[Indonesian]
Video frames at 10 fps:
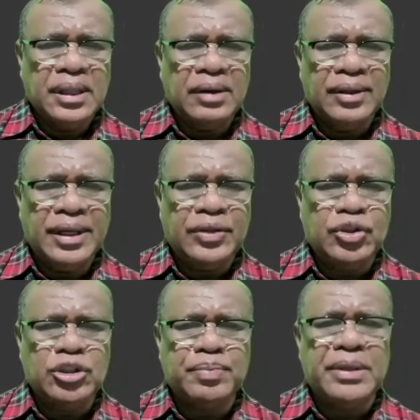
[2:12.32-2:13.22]
Lalu
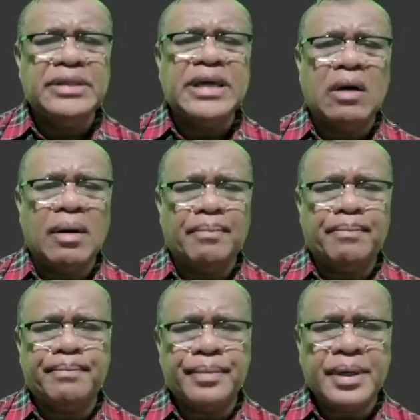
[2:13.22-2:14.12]
Yesus menjawab
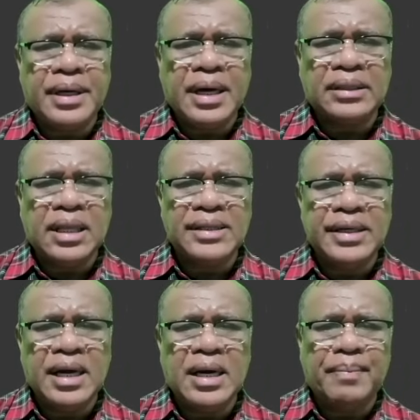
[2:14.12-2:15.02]

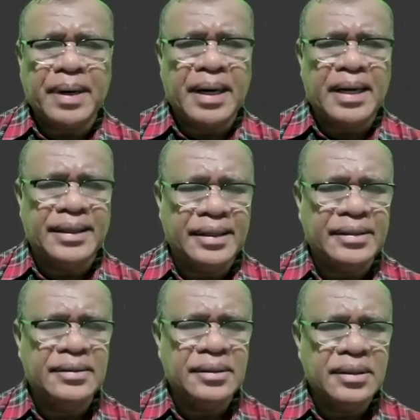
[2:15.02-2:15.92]
katanya kepadanya,
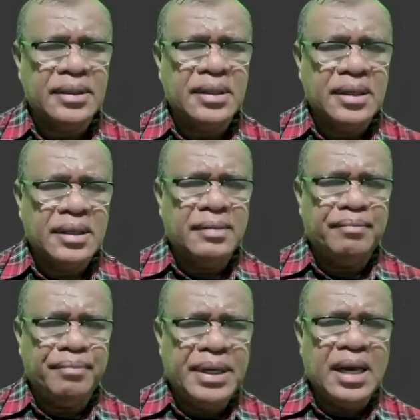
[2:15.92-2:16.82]

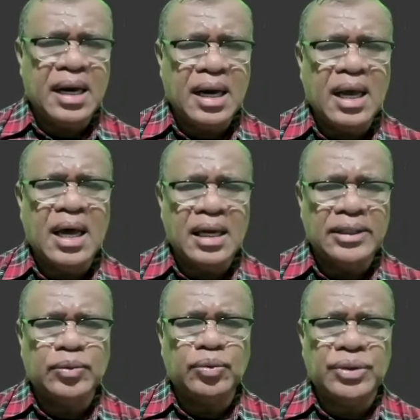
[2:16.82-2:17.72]
Biarlah hal
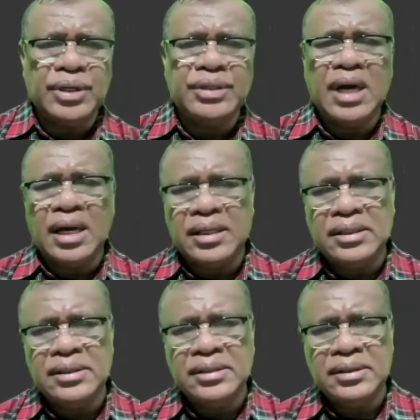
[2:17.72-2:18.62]
itu
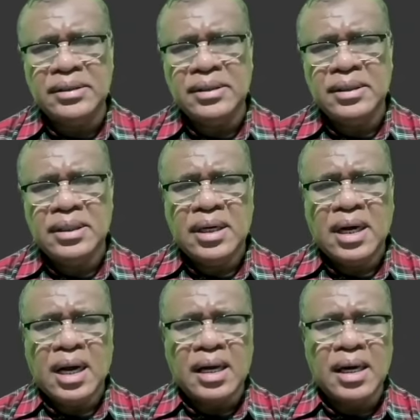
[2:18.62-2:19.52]
terjadi,
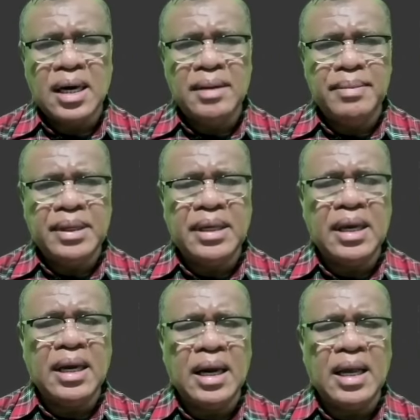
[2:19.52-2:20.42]
karena
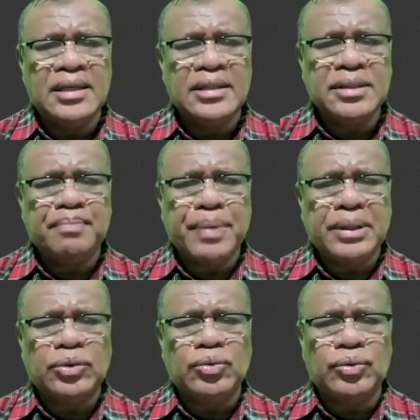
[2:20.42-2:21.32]
demikianlah
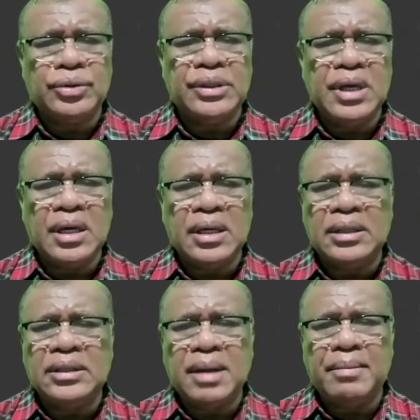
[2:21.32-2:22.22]
sepatutnya
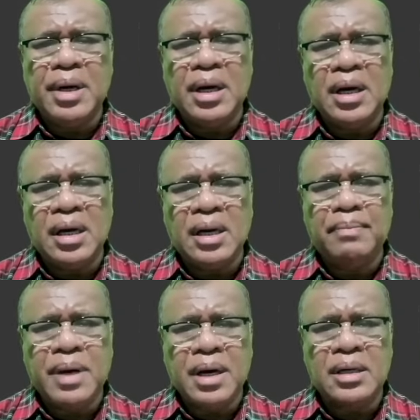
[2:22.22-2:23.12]
kita
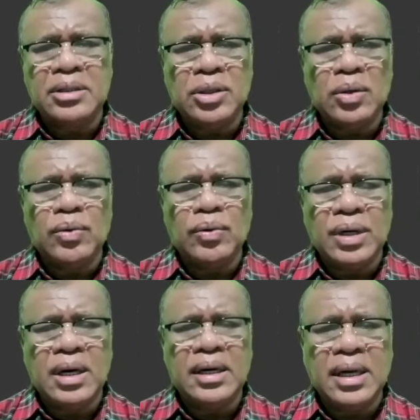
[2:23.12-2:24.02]
menggenapkan seluruh
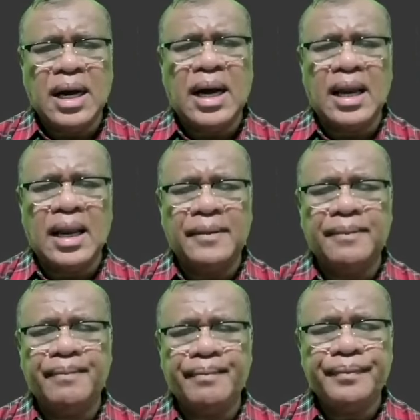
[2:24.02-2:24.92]
kehendak Allah.
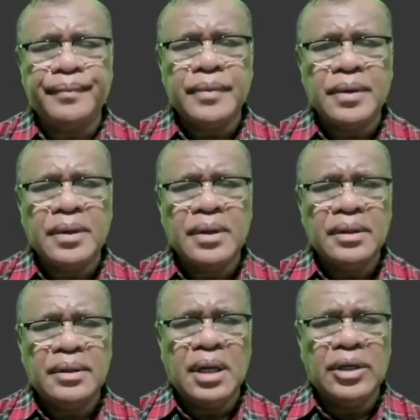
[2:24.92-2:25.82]

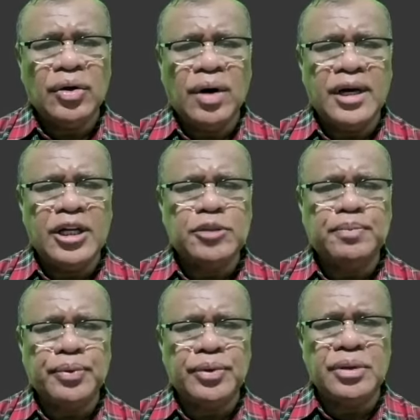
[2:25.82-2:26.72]
Dan Yohanes
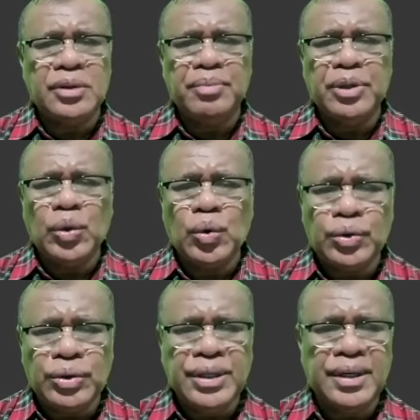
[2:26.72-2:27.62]
pun
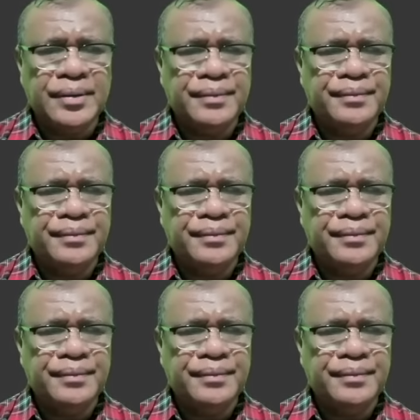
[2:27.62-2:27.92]
menurutinya.